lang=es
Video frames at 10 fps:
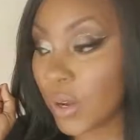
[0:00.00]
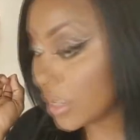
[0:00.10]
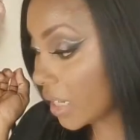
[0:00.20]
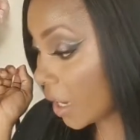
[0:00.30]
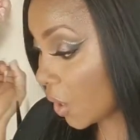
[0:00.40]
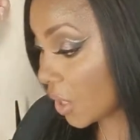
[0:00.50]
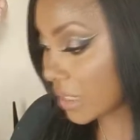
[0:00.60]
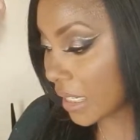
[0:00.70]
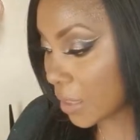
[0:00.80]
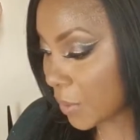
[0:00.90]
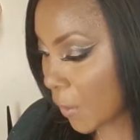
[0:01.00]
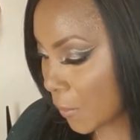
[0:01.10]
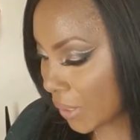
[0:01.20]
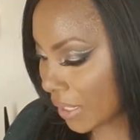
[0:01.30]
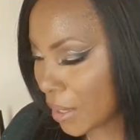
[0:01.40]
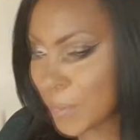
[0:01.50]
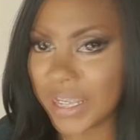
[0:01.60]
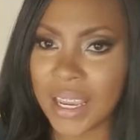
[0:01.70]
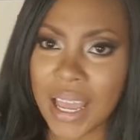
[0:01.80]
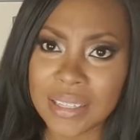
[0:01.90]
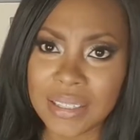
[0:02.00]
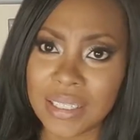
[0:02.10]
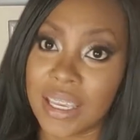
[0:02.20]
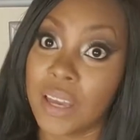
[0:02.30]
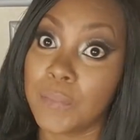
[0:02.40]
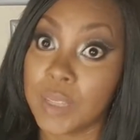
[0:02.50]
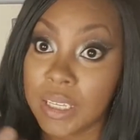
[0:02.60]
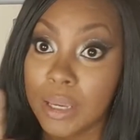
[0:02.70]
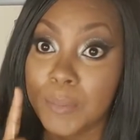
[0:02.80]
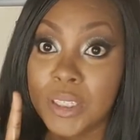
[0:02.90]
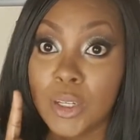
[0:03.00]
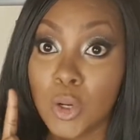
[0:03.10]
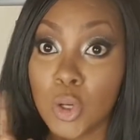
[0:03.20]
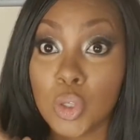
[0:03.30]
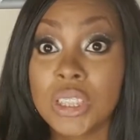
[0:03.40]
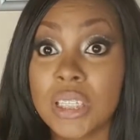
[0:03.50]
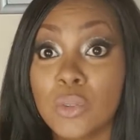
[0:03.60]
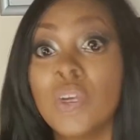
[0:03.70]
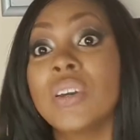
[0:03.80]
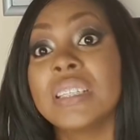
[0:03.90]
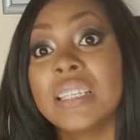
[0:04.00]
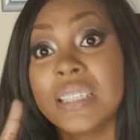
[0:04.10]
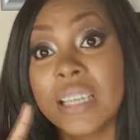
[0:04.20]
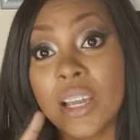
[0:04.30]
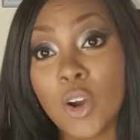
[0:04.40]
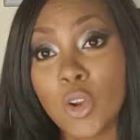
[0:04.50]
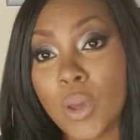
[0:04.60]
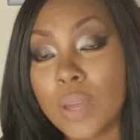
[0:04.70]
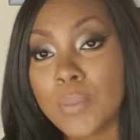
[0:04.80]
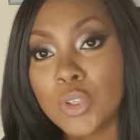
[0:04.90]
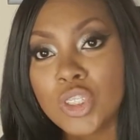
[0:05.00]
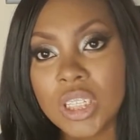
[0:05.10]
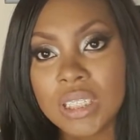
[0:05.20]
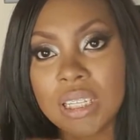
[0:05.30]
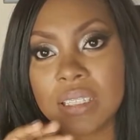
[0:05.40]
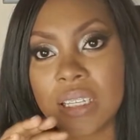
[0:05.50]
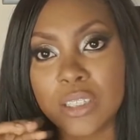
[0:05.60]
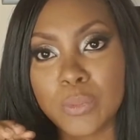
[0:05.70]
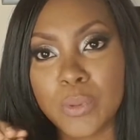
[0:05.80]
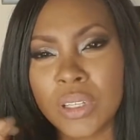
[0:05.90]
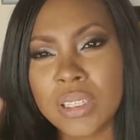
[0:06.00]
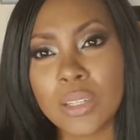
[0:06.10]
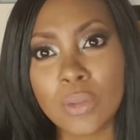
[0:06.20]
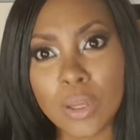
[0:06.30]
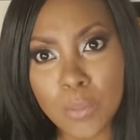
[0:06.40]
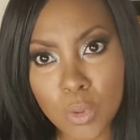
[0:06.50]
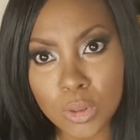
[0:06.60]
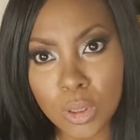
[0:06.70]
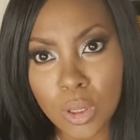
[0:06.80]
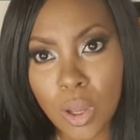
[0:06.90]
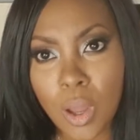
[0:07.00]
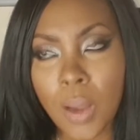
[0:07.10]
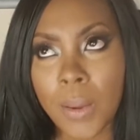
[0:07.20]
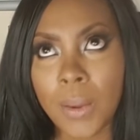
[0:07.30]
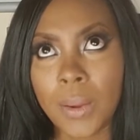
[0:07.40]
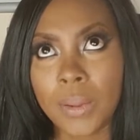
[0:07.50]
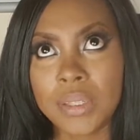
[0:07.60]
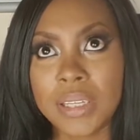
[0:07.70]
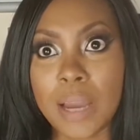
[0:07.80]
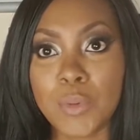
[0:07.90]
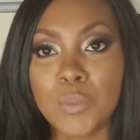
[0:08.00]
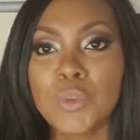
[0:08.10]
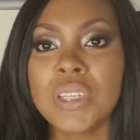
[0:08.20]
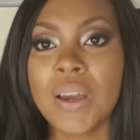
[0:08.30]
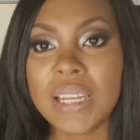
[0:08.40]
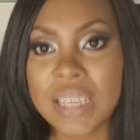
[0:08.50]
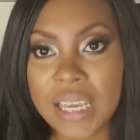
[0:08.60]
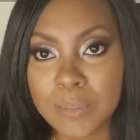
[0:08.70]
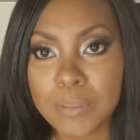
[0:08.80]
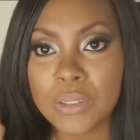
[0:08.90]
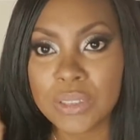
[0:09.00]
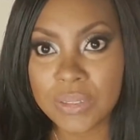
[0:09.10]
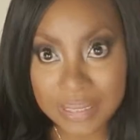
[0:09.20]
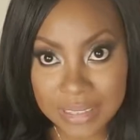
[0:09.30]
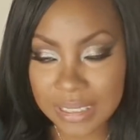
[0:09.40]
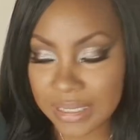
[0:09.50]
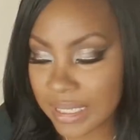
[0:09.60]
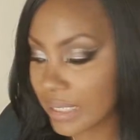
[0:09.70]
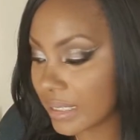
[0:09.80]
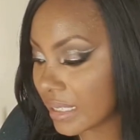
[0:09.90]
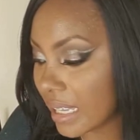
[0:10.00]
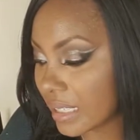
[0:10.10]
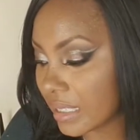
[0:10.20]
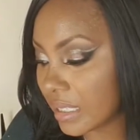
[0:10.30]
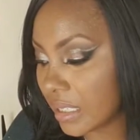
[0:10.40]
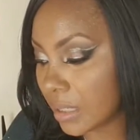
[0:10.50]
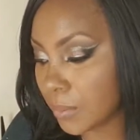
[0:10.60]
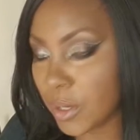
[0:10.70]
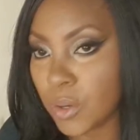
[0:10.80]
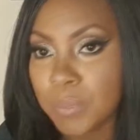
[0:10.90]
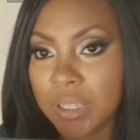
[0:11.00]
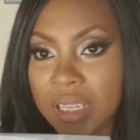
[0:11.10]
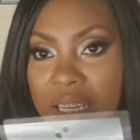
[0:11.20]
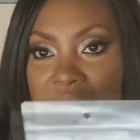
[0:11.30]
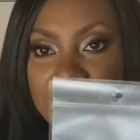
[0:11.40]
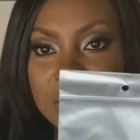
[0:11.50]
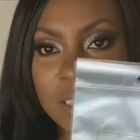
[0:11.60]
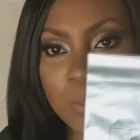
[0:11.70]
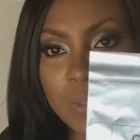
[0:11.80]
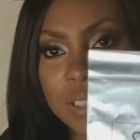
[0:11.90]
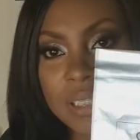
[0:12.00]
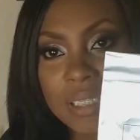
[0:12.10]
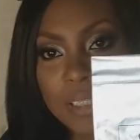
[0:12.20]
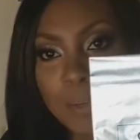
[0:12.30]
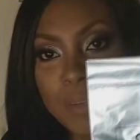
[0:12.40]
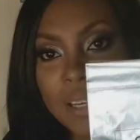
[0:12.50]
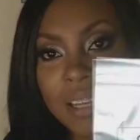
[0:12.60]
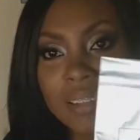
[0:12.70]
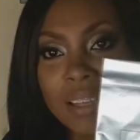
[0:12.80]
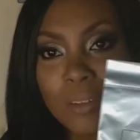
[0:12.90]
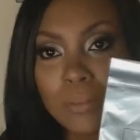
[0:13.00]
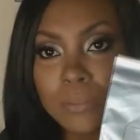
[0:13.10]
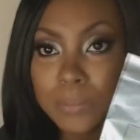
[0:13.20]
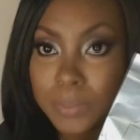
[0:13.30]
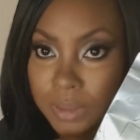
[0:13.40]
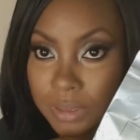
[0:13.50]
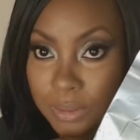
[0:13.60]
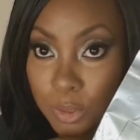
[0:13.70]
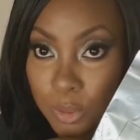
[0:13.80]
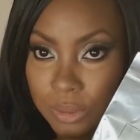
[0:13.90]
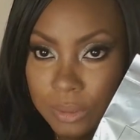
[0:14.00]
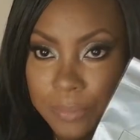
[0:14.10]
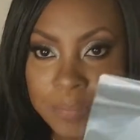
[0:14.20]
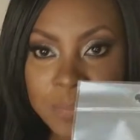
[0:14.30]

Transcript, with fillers: Otra cosa que me compré y que me encanta y que vi que metieron cositas nuevas es en el cono. Hay bruchitas, hay esponjitas, no hay mucho, digamos, mucha variedad, pero sí bastante cantidad. Y me compré estas esponjitas que me encantaron por el color.